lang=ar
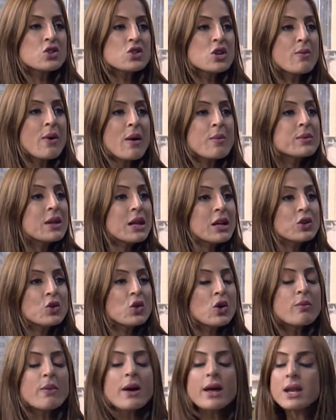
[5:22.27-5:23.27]
شبابنا
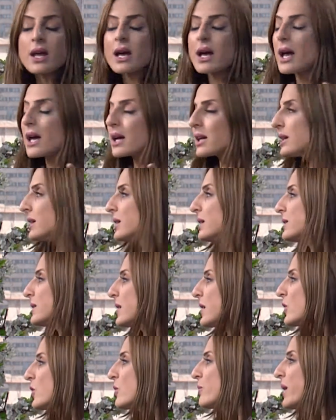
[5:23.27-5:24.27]
اليوم أنا أكيد
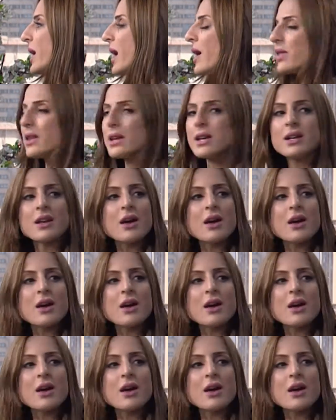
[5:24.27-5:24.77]
أنه بهذه